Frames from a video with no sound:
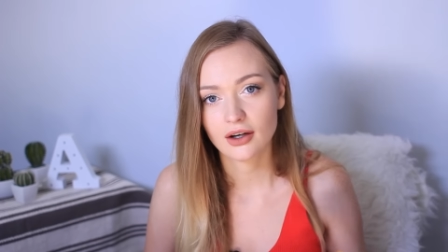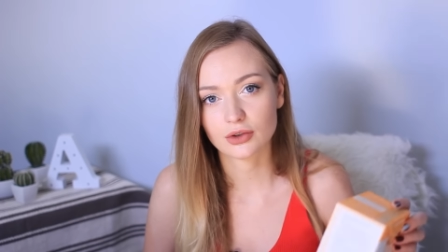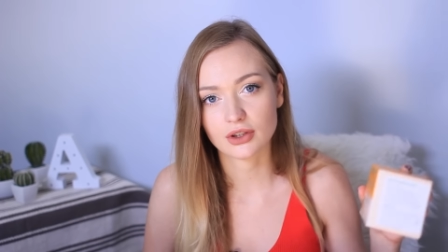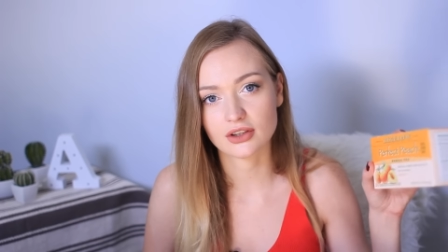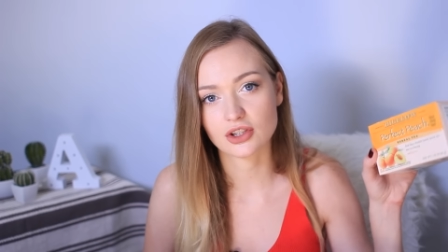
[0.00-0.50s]

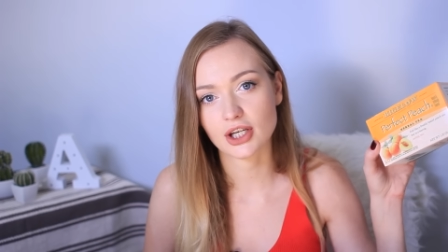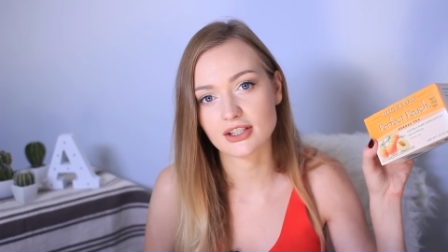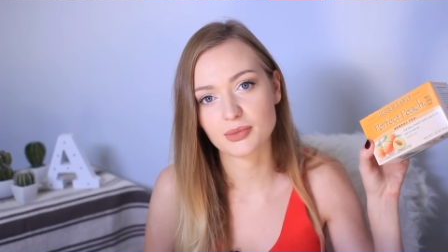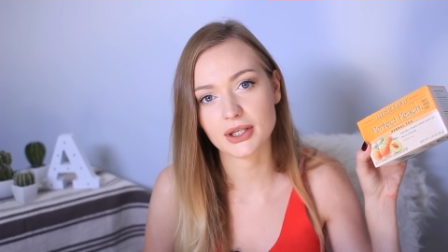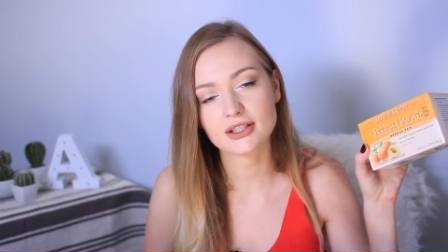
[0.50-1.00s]
Вот этот
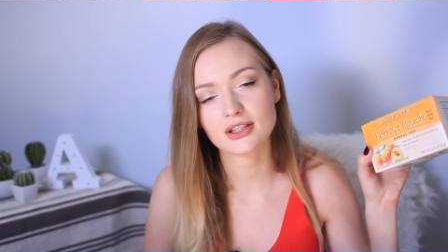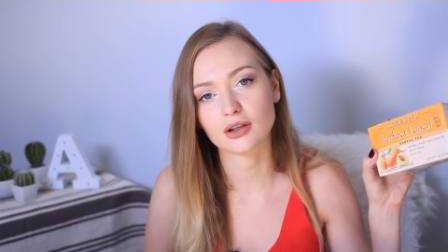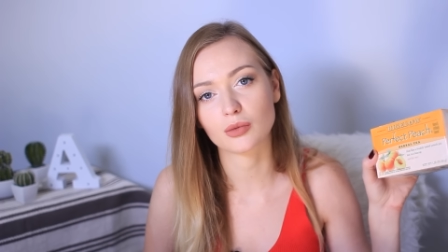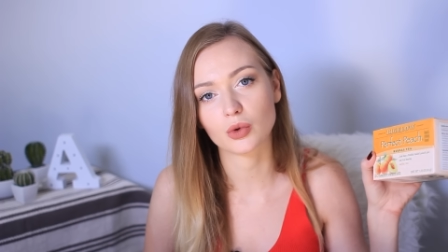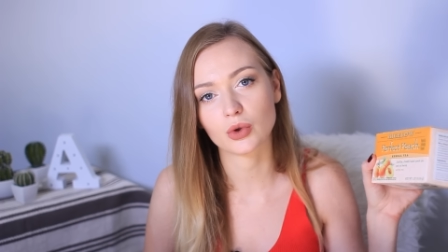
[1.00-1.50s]
чай с
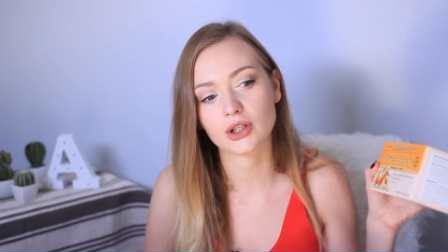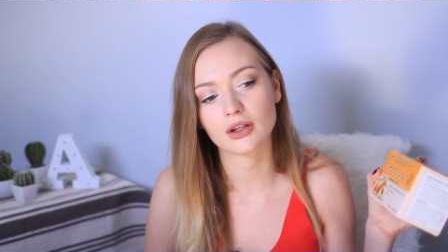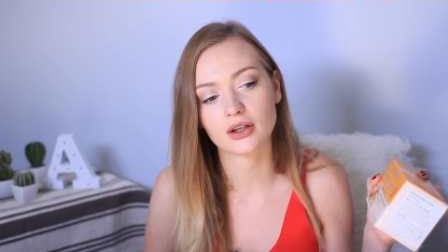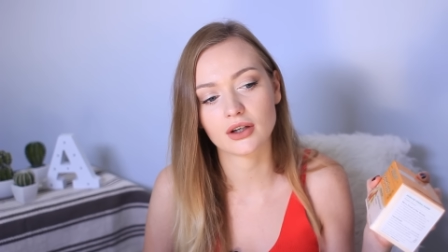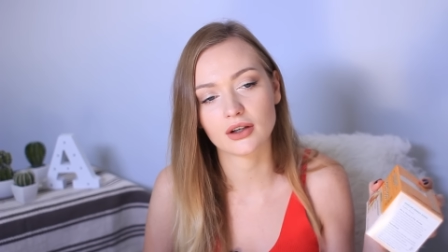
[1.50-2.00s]
персиком,
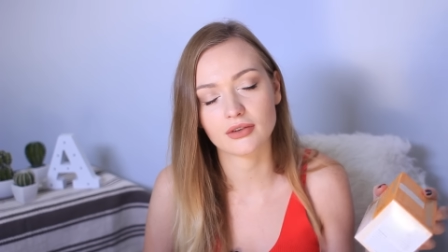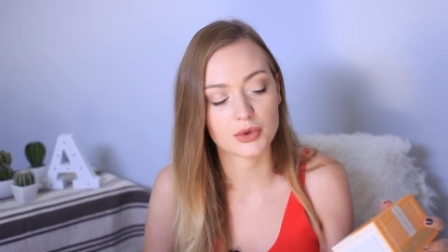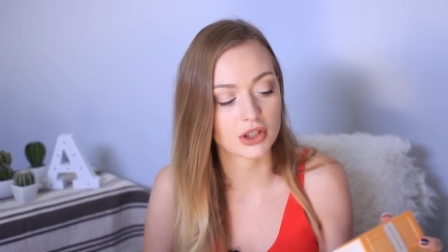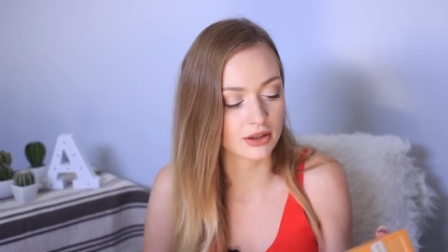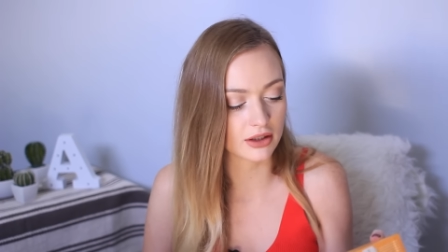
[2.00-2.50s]
он а,
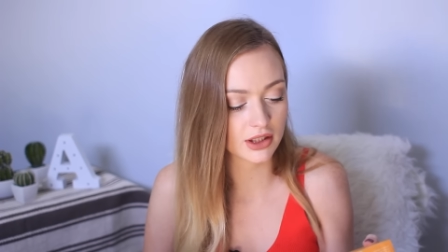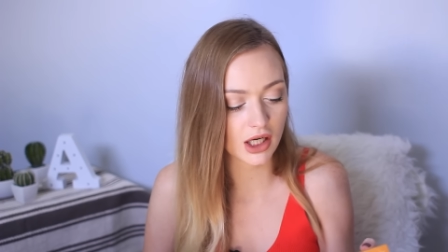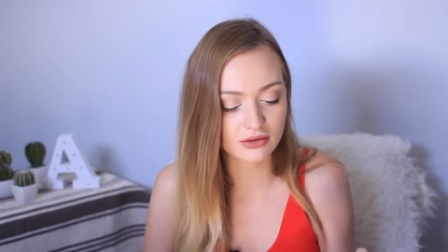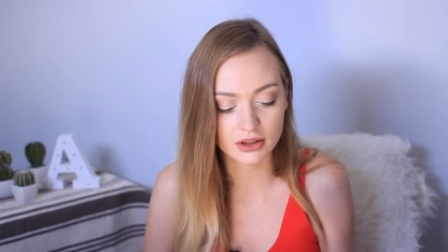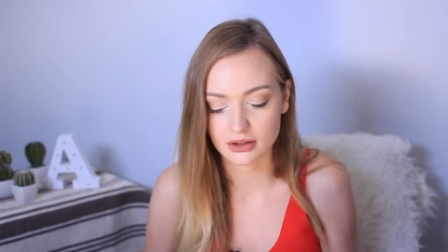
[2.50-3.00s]
вообще на
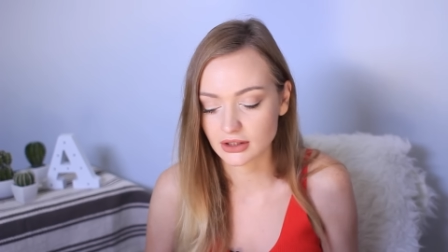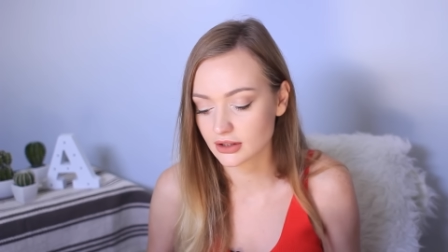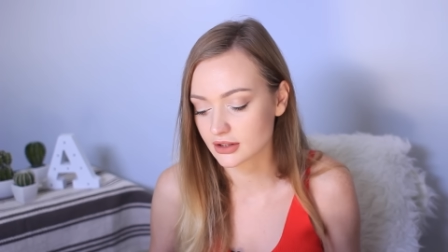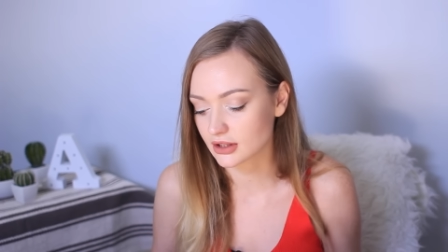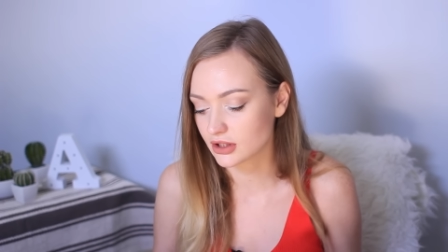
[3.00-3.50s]
травах и
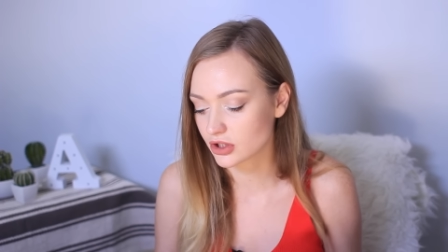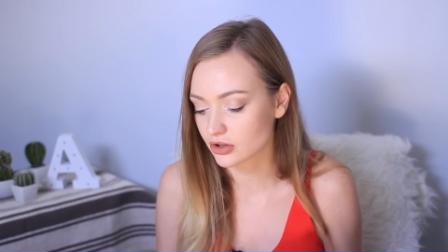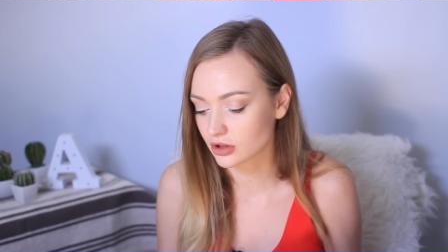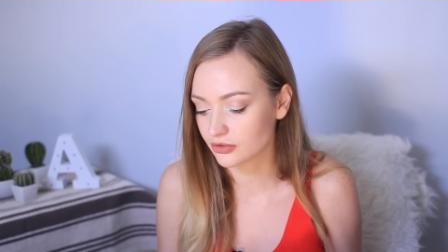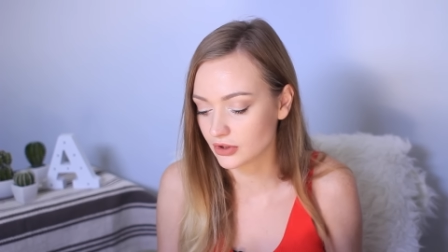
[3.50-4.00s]
не
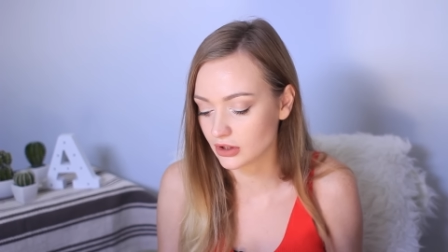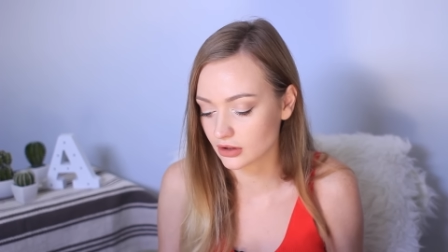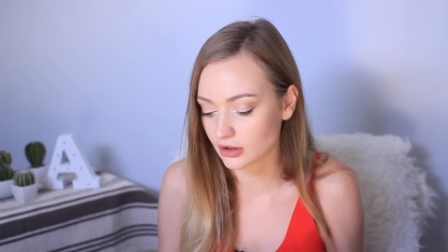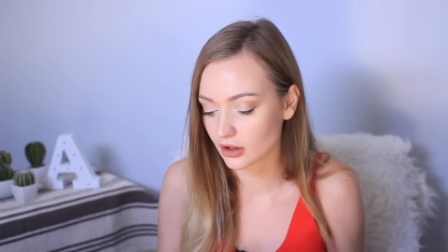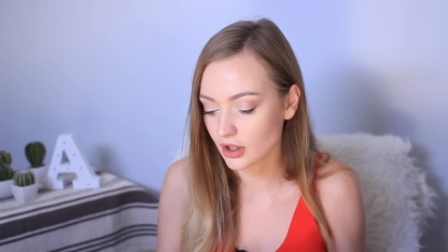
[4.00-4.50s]
содержит
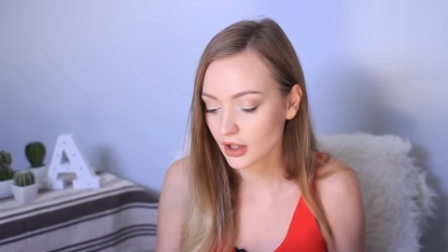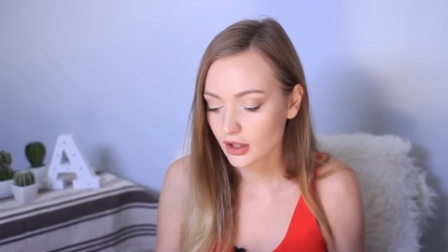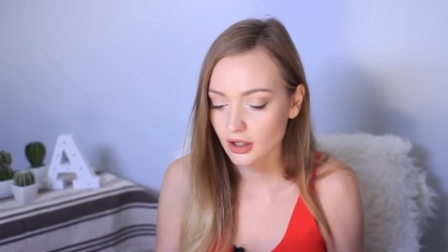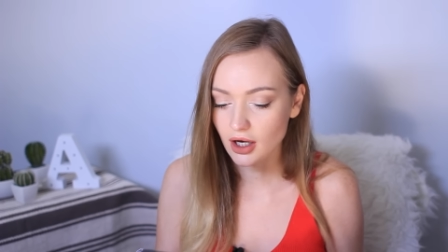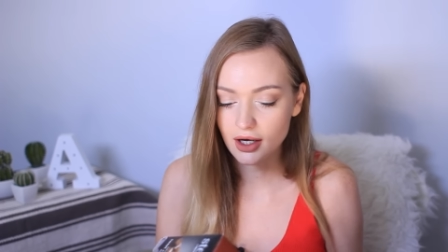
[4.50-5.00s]
кофеина.
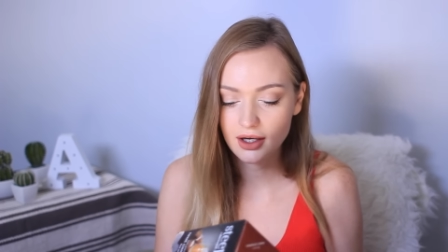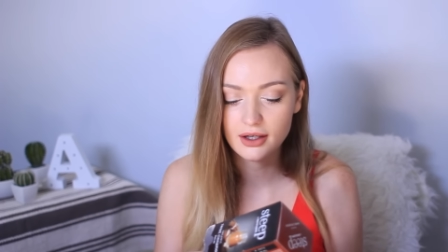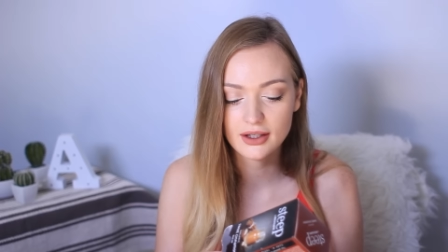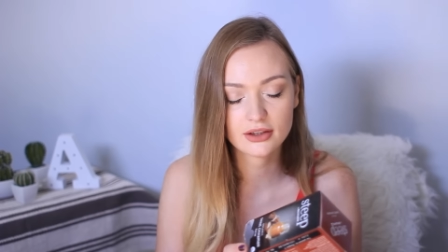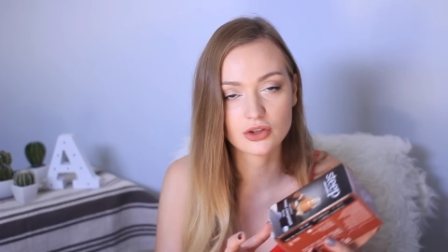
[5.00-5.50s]

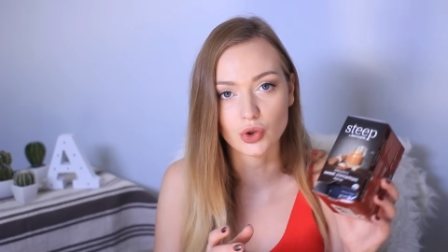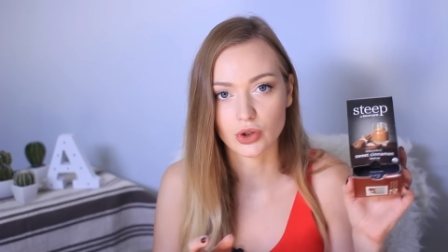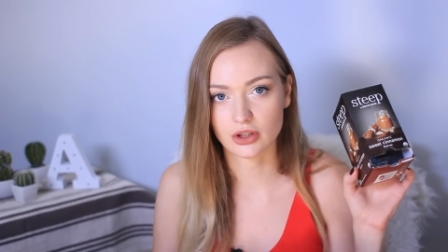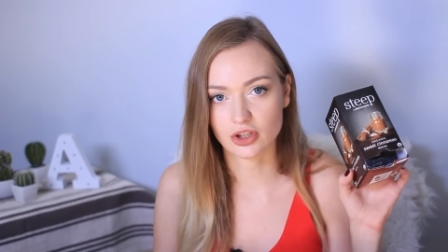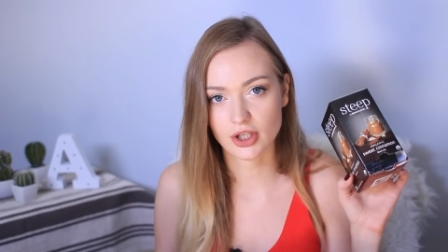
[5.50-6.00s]
А это
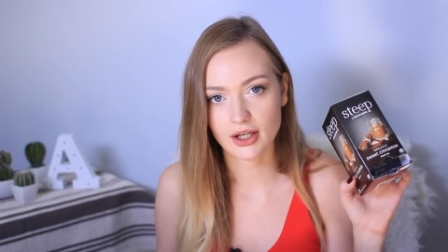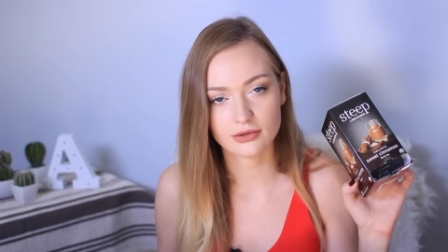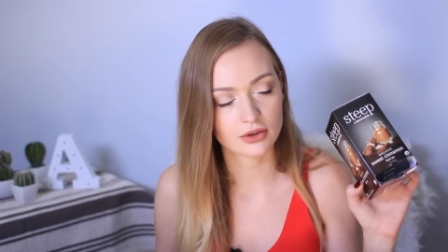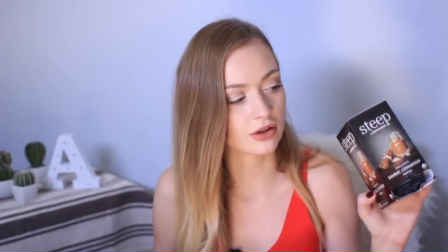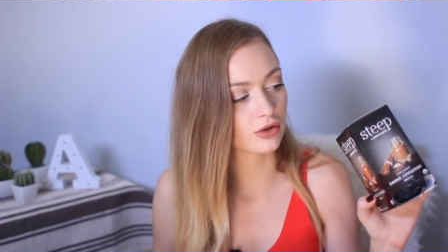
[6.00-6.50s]
черный
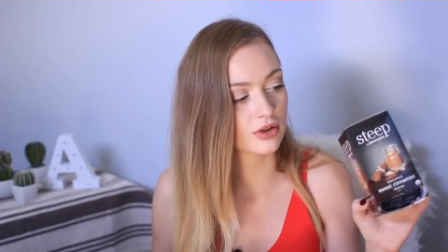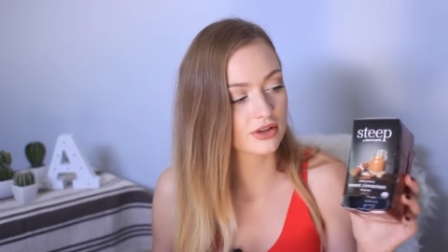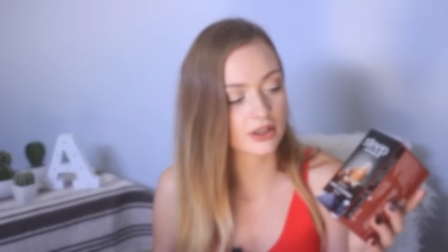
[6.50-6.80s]
чай, вот который